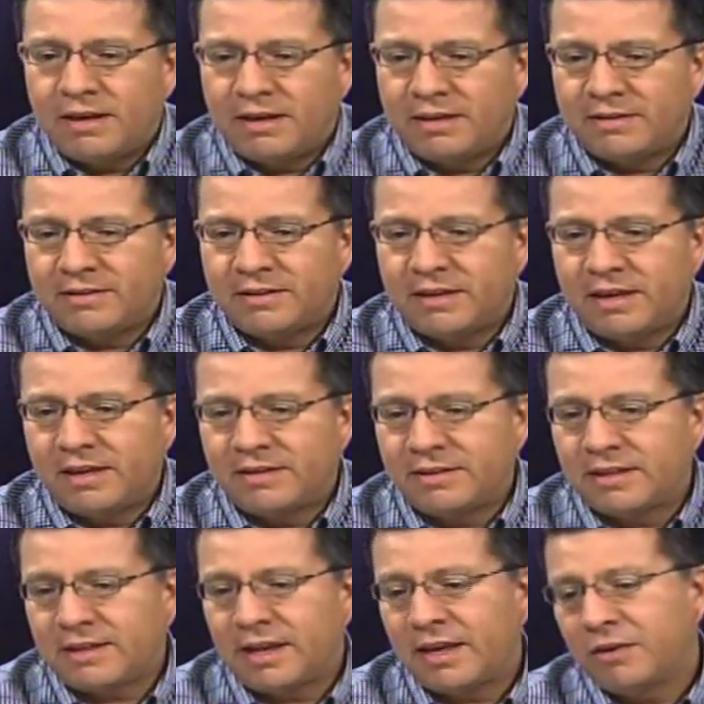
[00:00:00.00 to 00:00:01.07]
es que
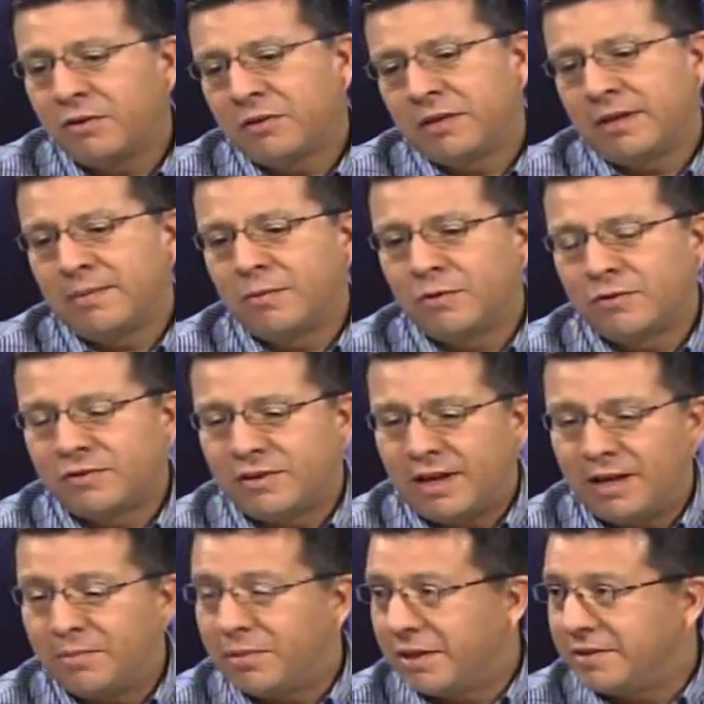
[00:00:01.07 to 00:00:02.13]
se ha traído, digamos,
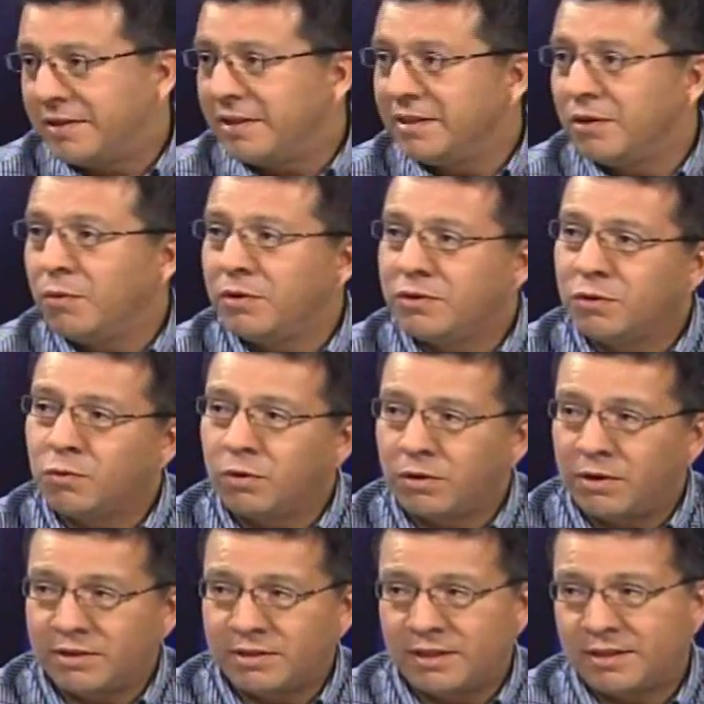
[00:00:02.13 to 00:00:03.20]
al presente un hecho
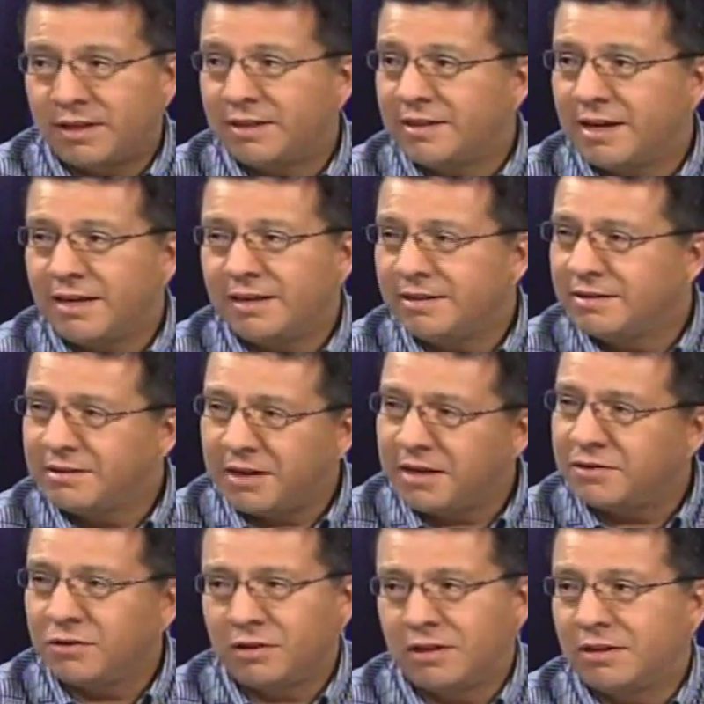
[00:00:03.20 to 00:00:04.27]
ocurrido hace
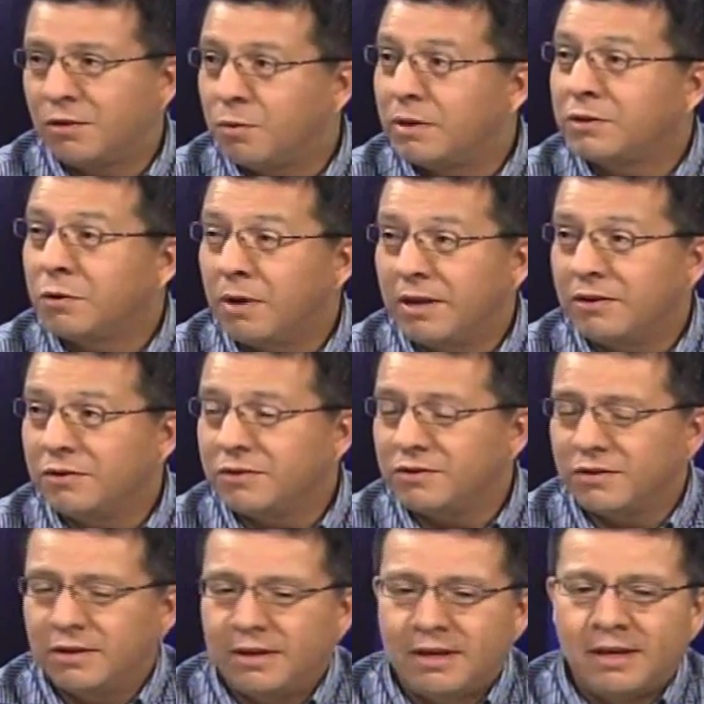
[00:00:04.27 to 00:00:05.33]
33 o 34 años,